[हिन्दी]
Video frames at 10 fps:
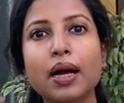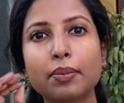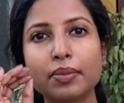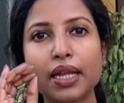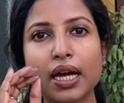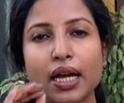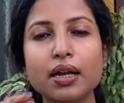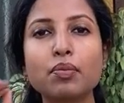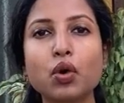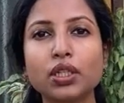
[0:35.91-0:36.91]
अपने
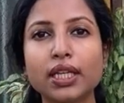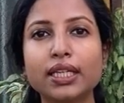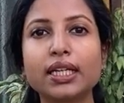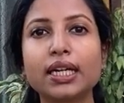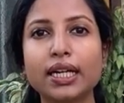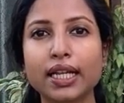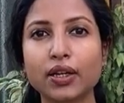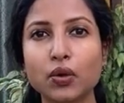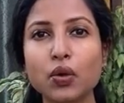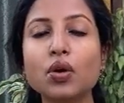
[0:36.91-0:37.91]
हर पौधे की
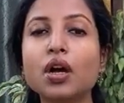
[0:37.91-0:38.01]
कटिंग को